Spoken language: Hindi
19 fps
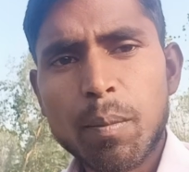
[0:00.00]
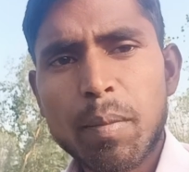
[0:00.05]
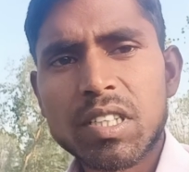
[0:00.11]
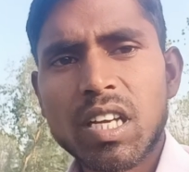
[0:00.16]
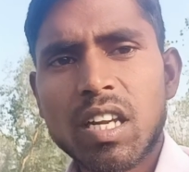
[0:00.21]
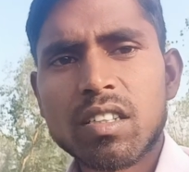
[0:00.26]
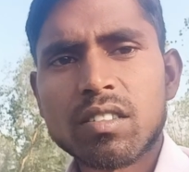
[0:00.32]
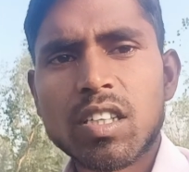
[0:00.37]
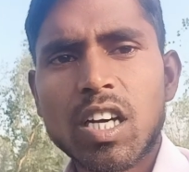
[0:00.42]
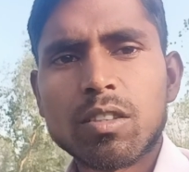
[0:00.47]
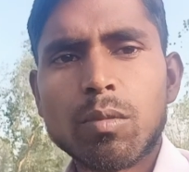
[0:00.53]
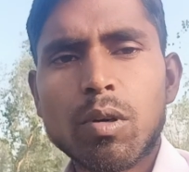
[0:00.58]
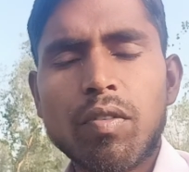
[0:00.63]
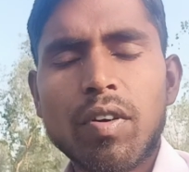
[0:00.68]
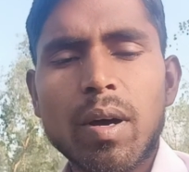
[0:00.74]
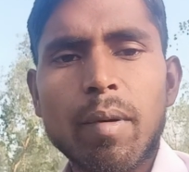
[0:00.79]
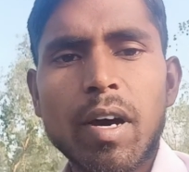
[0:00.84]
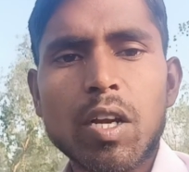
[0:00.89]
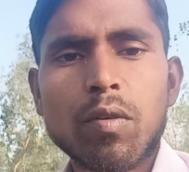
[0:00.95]
सर्दी से बचाने
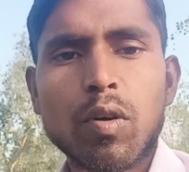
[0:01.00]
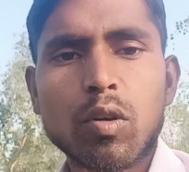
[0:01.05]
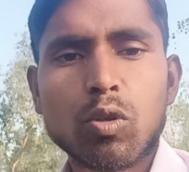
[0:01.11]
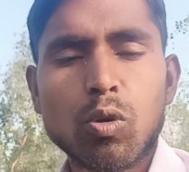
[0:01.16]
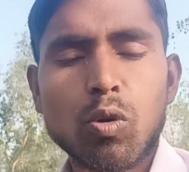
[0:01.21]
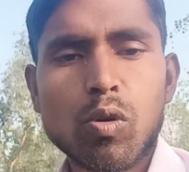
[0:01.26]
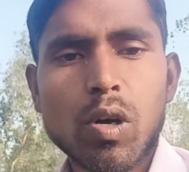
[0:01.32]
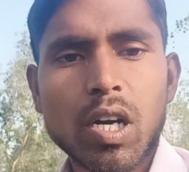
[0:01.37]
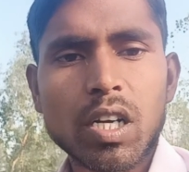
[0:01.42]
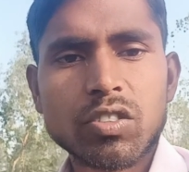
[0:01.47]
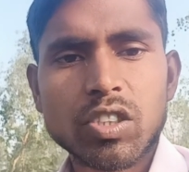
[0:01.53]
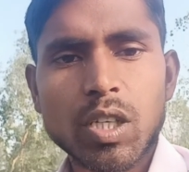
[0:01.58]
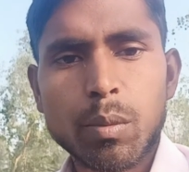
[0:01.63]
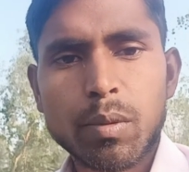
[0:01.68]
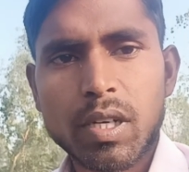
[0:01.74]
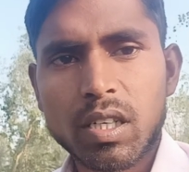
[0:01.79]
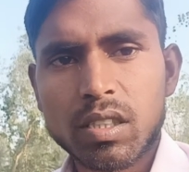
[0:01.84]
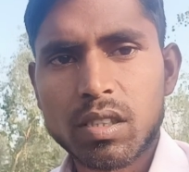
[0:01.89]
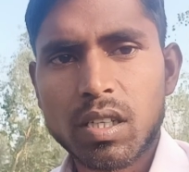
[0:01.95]
के साथ में हमारी फसलों
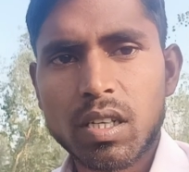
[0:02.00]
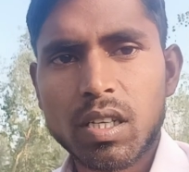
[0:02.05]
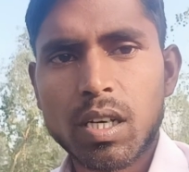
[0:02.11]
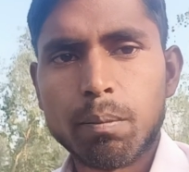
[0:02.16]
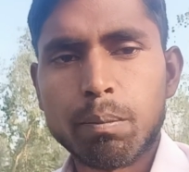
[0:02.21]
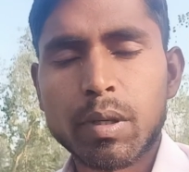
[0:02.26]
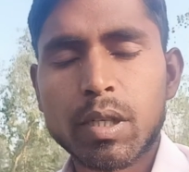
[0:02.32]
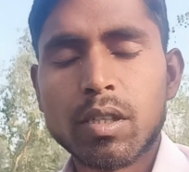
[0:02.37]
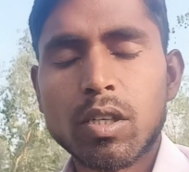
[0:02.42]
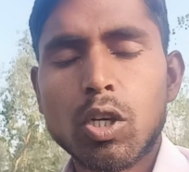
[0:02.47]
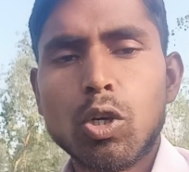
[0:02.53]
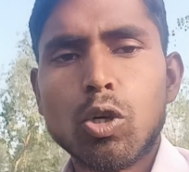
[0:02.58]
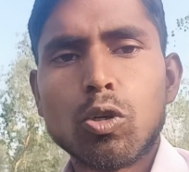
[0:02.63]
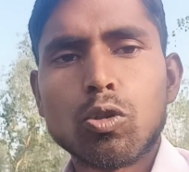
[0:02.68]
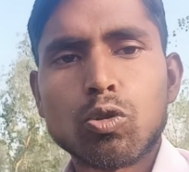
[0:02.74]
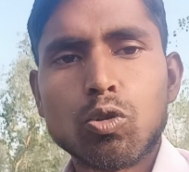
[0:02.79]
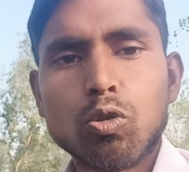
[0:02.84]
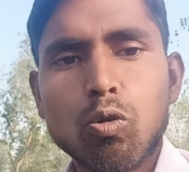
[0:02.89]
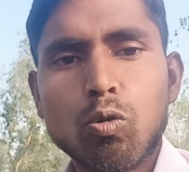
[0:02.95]
को कच्चा भी करता है यहाँ
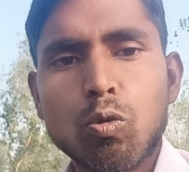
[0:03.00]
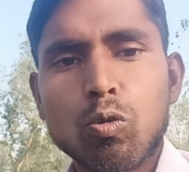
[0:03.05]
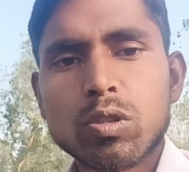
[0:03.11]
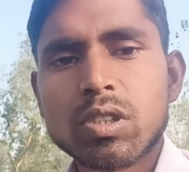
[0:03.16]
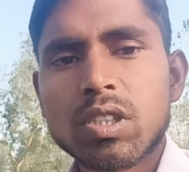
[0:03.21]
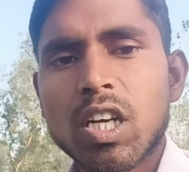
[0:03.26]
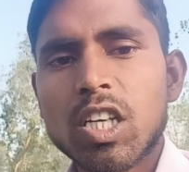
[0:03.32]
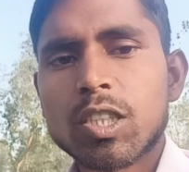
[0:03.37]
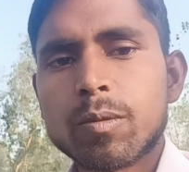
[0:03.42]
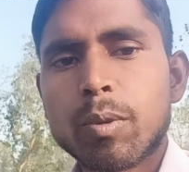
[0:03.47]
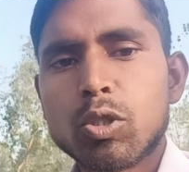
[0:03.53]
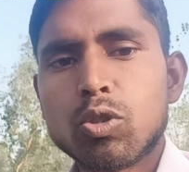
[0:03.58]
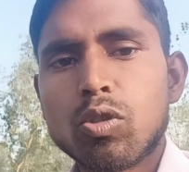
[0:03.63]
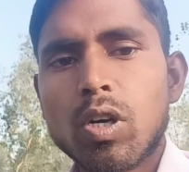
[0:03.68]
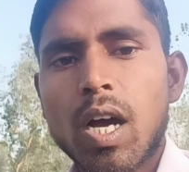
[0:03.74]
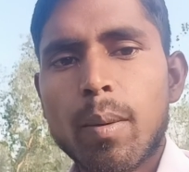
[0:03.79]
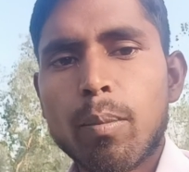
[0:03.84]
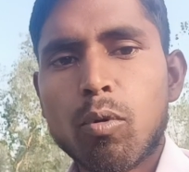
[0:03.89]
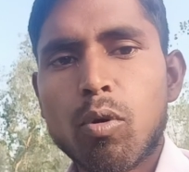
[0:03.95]
पर तो
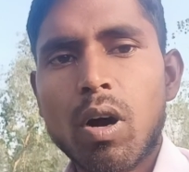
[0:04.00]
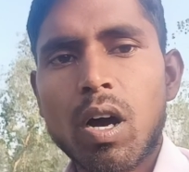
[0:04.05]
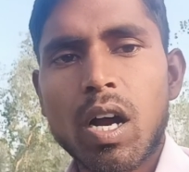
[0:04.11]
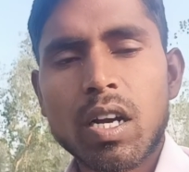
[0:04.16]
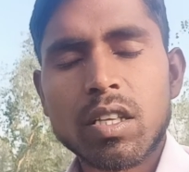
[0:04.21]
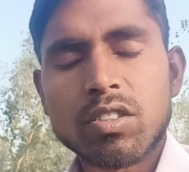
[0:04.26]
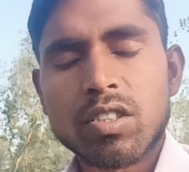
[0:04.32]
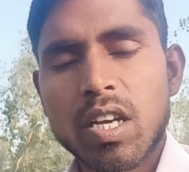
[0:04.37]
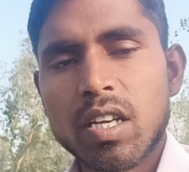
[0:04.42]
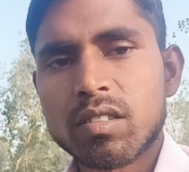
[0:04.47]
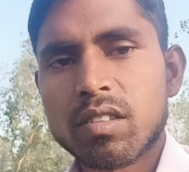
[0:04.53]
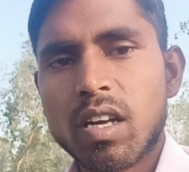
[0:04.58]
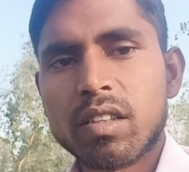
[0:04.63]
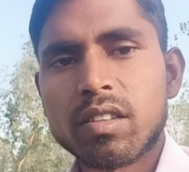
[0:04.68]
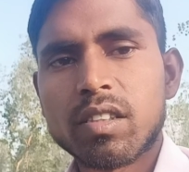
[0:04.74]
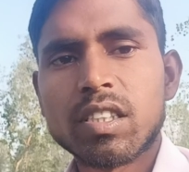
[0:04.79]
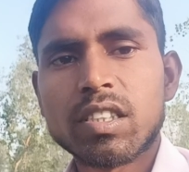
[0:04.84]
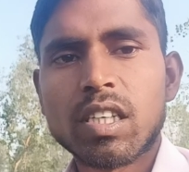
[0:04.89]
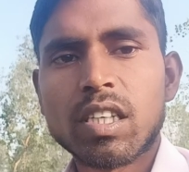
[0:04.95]
उसका स्प्रे जो है आपको हर
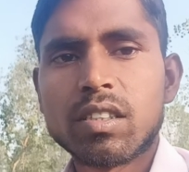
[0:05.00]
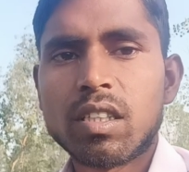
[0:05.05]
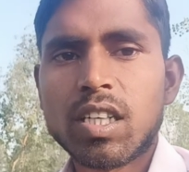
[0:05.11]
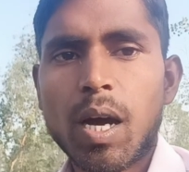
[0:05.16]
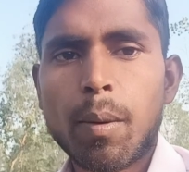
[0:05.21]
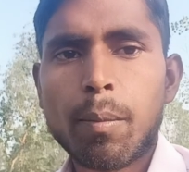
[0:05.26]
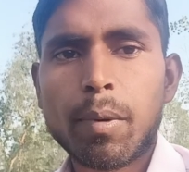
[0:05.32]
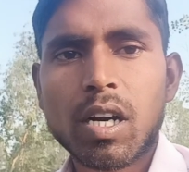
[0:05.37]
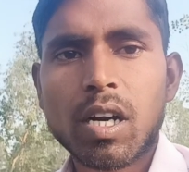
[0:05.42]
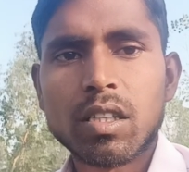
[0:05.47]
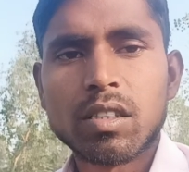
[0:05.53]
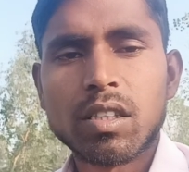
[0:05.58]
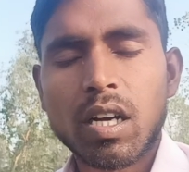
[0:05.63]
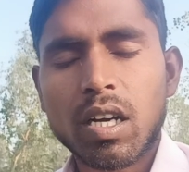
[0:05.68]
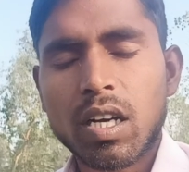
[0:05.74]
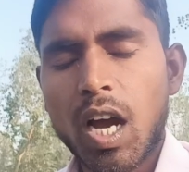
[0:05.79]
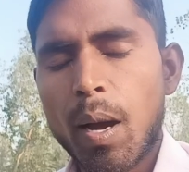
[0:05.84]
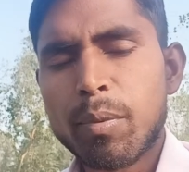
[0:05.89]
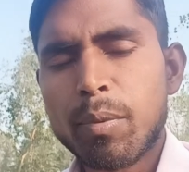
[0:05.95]
छः सात दिन के अंदर यहाँ
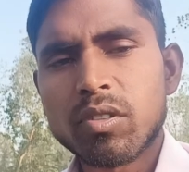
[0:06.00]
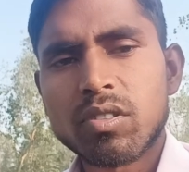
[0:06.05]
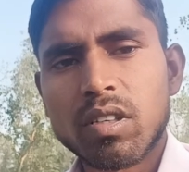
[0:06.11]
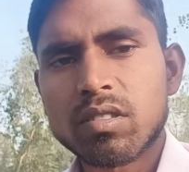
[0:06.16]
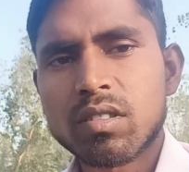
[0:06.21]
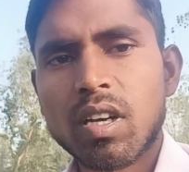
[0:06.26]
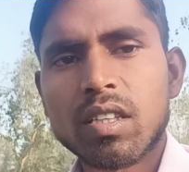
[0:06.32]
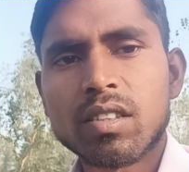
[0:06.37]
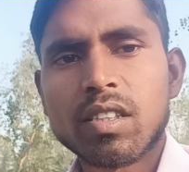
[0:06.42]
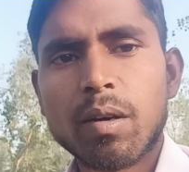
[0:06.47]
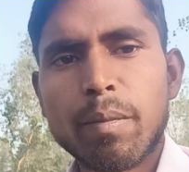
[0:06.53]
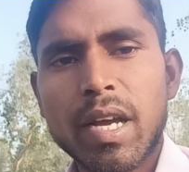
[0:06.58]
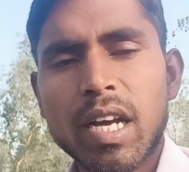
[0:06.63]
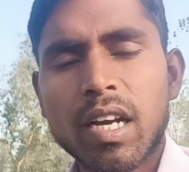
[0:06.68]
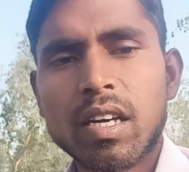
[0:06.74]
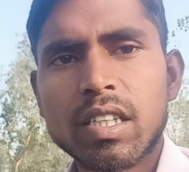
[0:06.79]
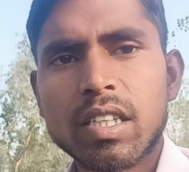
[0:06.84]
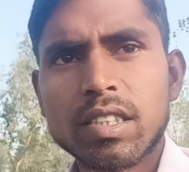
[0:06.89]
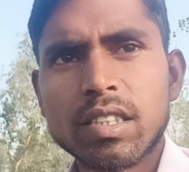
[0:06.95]
पर कर देना काफ़ी सस्ता
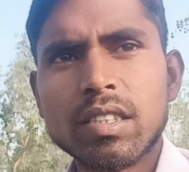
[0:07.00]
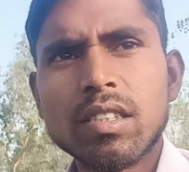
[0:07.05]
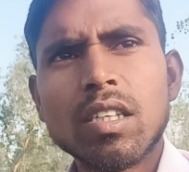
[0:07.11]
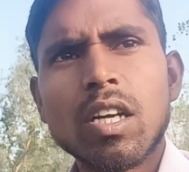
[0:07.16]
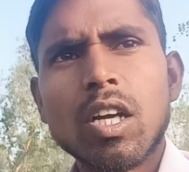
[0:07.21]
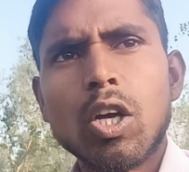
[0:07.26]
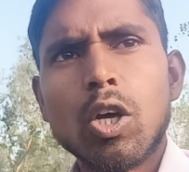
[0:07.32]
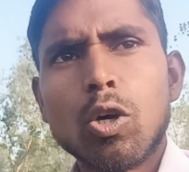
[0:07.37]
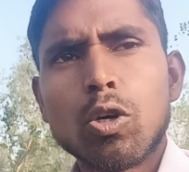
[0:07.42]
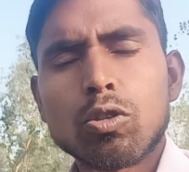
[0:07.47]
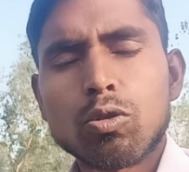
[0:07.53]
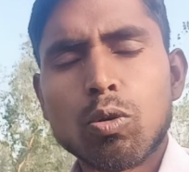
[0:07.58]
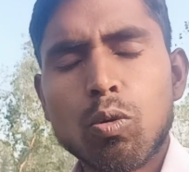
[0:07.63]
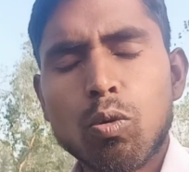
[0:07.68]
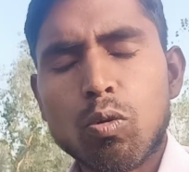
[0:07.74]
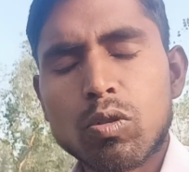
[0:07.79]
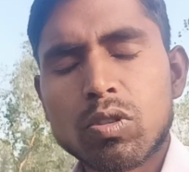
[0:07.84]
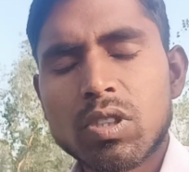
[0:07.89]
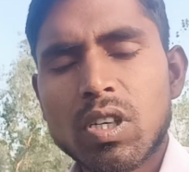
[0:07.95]
आता है महंगा नहीं है
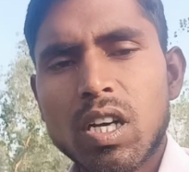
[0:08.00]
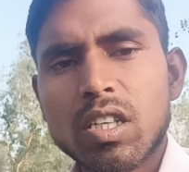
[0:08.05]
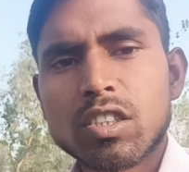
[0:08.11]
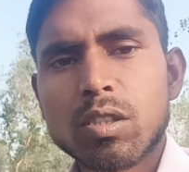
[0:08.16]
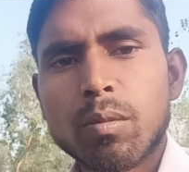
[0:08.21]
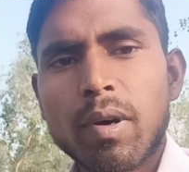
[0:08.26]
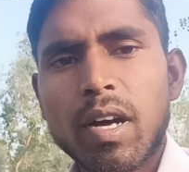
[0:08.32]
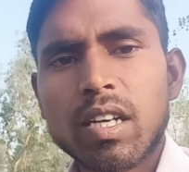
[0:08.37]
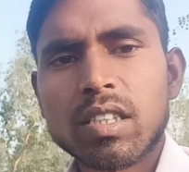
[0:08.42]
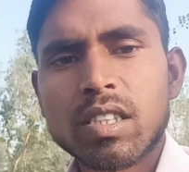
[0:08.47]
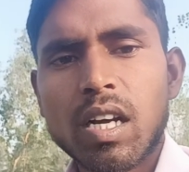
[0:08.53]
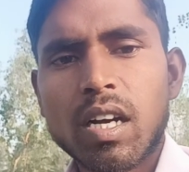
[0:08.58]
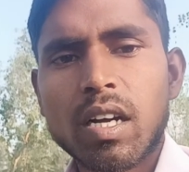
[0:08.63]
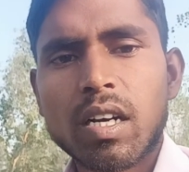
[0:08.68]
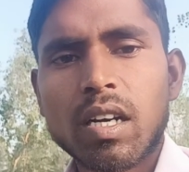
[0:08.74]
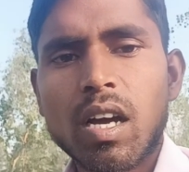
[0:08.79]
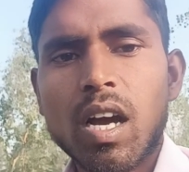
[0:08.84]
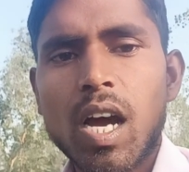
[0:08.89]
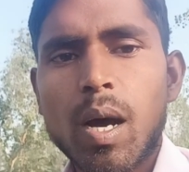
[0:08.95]
तो उसका
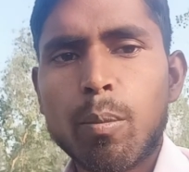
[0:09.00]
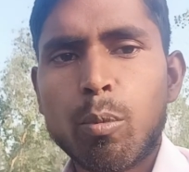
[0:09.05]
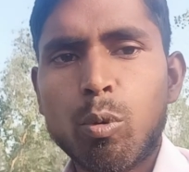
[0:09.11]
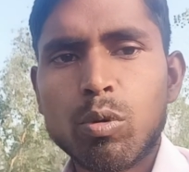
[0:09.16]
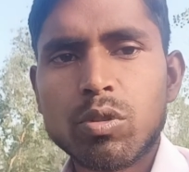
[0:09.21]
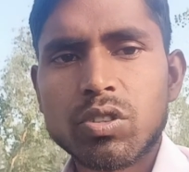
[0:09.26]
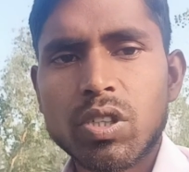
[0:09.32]
इस्तेमाल क्या करना